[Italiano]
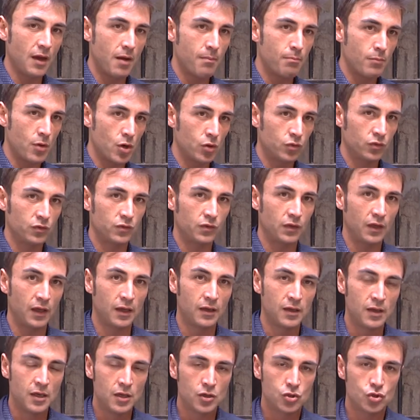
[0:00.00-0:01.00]
a monte
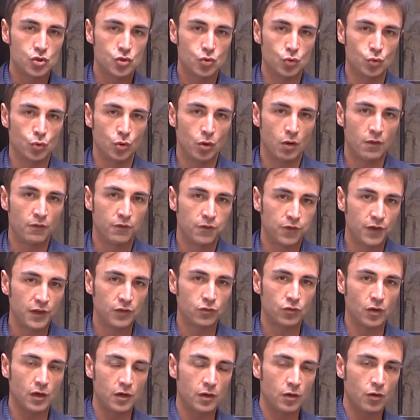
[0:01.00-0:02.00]
sul
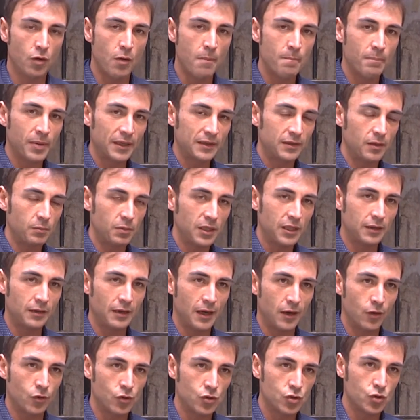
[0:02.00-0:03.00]
conflitto e
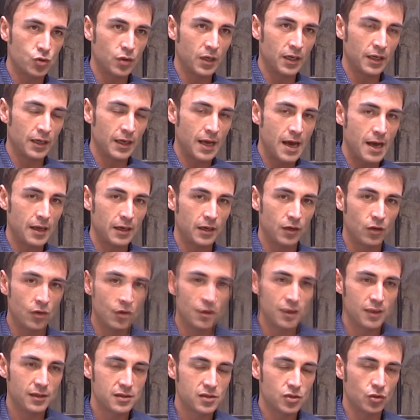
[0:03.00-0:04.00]
l'incompatibilità col suo incarico.
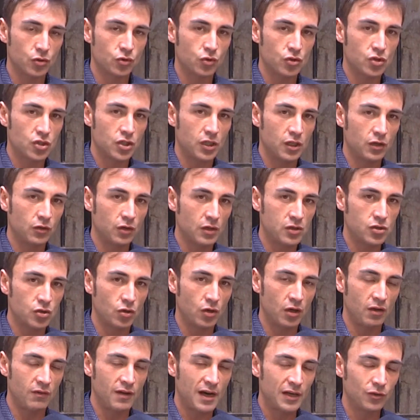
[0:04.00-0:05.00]
Il sottoscritto ha
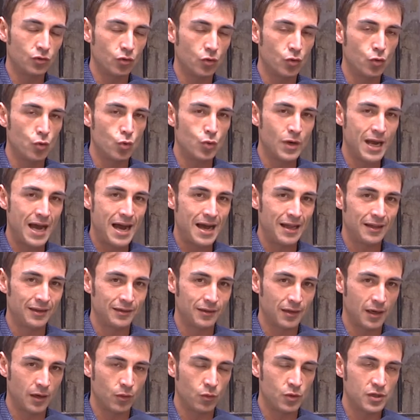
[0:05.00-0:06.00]
sollevato
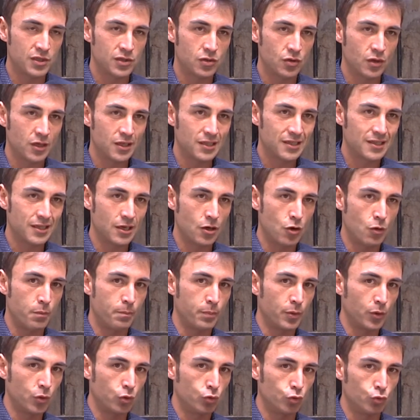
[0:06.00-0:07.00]
un'altra questione, se è
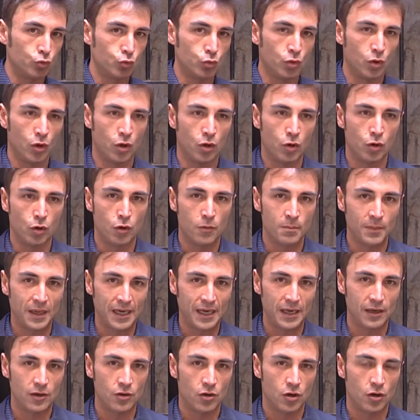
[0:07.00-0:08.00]
opportuno o
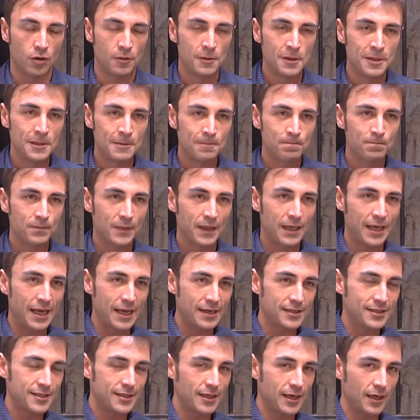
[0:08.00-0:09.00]
meno
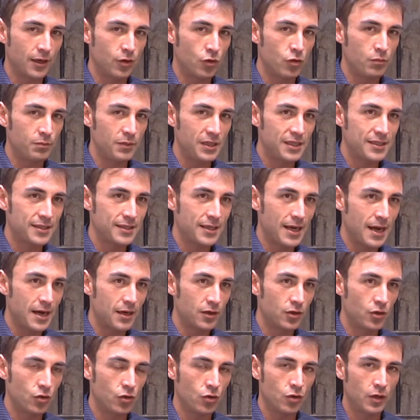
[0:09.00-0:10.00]
essere
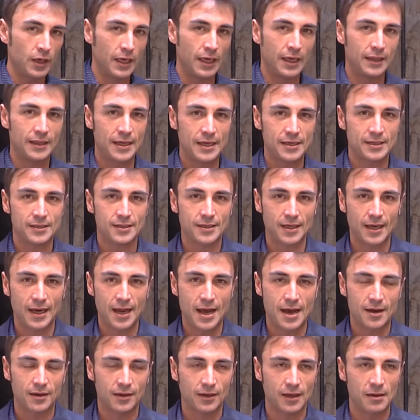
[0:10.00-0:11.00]
commissario ed essere
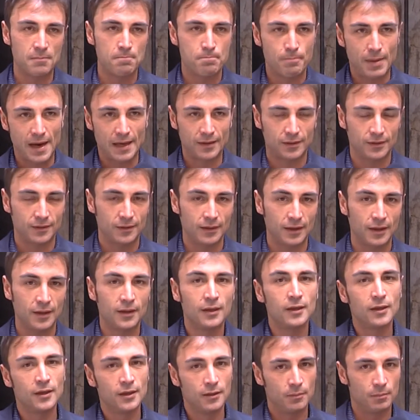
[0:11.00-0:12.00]
anche in parte
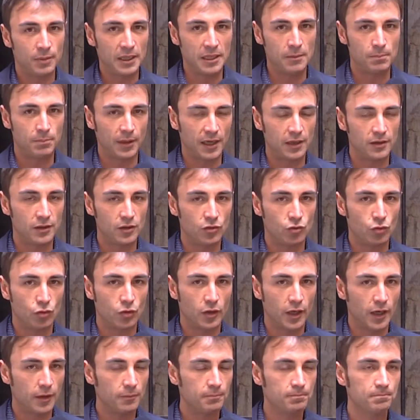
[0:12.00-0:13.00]

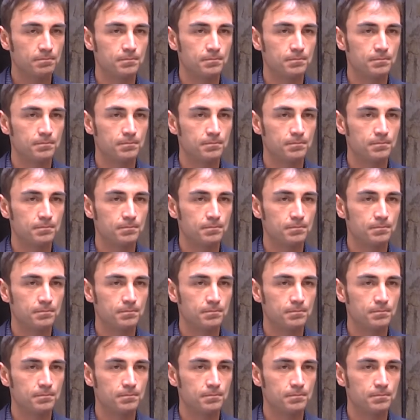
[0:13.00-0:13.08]
imprenditore